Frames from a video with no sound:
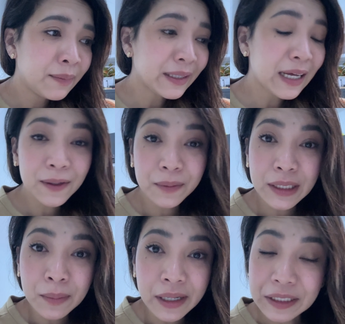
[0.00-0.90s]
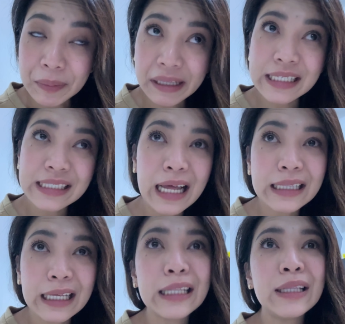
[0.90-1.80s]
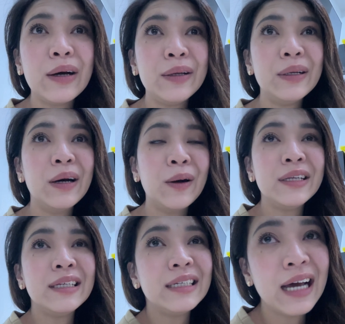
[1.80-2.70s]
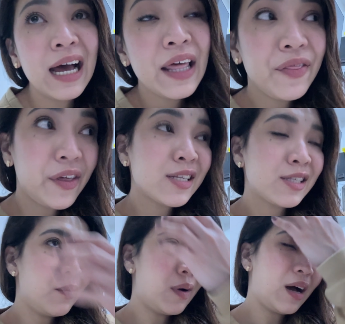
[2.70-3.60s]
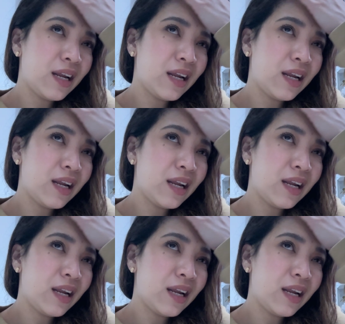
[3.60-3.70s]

matatawid ang mga expenses natin on, on this, di ba?